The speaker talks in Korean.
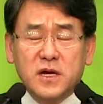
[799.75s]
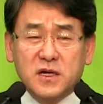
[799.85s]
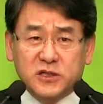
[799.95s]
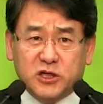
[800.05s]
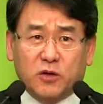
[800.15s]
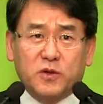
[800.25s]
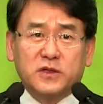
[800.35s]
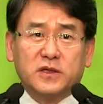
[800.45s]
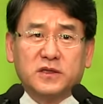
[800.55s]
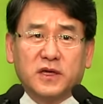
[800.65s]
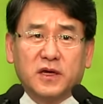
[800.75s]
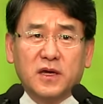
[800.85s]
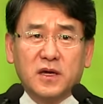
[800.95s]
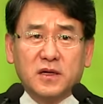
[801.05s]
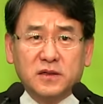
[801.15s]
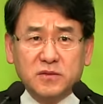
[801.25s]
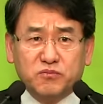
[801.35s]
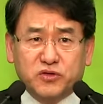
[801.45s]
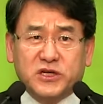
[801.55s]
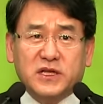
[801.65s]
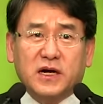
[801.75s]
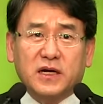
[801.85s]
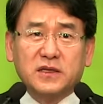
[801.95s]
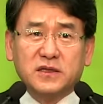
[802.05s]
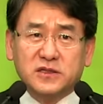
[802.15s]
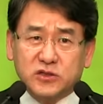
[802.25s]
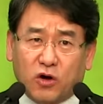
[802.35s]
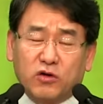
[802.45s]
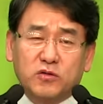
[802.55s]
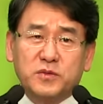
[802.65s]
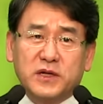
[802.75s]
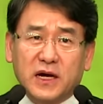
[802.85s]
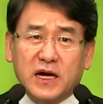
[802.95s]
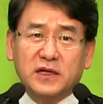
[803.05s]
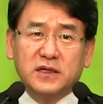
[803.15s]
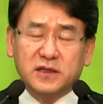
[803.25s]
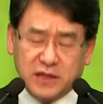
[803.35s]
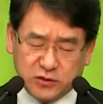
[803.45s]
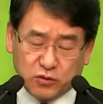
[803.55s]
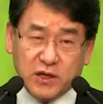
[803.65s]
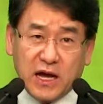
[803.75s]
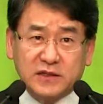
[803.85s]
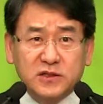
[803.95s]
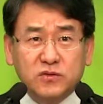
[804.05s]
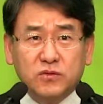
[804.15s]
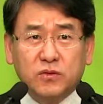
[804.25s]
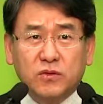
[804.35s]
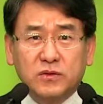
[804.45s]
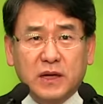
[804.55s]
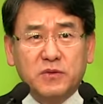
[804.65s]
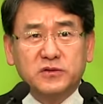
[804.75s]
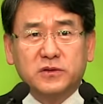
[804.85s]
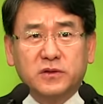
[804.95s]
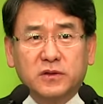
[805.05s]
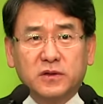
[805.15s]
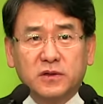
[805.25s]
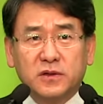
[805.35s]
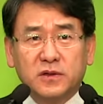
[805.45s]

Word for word: 시어머니한테 응? 무시당한 이 서름이나 한이 내 속에 아직도 남아서